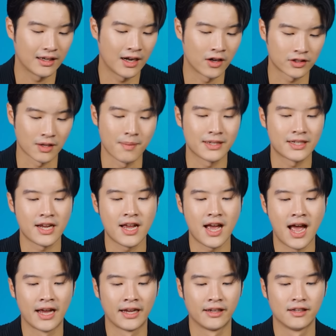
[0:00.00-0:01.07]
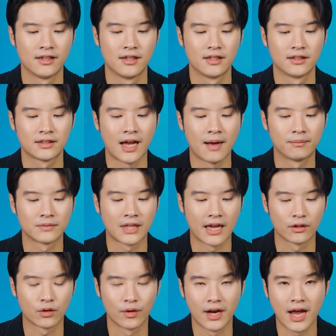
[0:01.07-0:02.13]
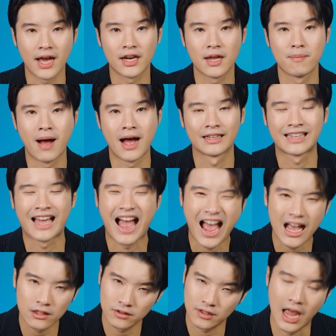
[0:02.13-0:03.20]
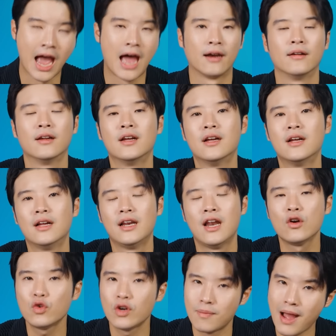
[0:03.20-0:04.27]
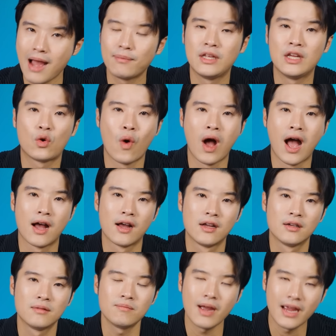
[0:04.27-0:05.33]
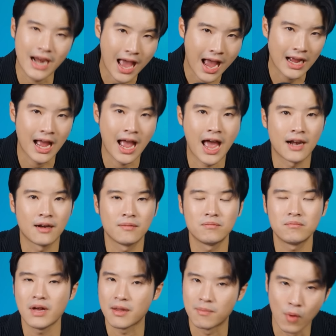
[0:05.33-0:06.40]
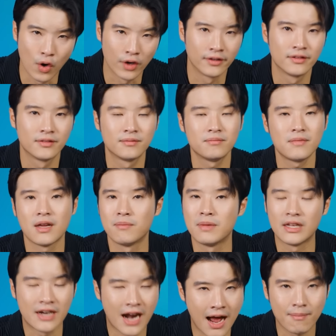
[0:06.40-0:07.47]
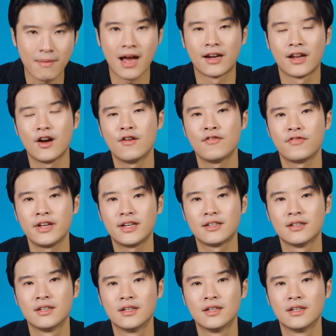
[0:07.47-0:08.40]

เราสามารถใช้ AI ทำแทนคนได้ในบางทาสงานแล้วคุณภาพดีกว่าไม่ลางานไม่บ่นไม่มีดราม่าในออฟฟิศ